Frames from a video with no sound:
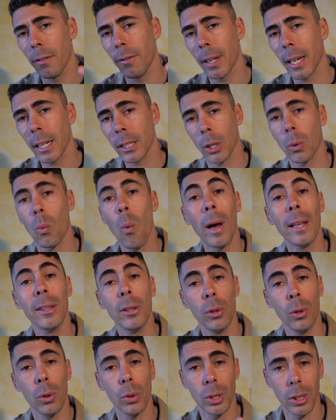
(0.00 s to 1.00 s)
efficace
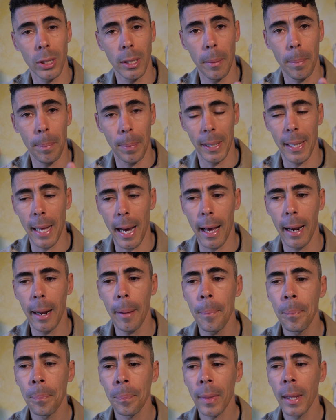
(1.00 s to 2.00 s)
quando si
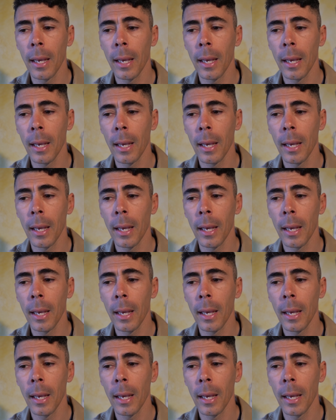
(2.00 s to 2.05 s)
pedala.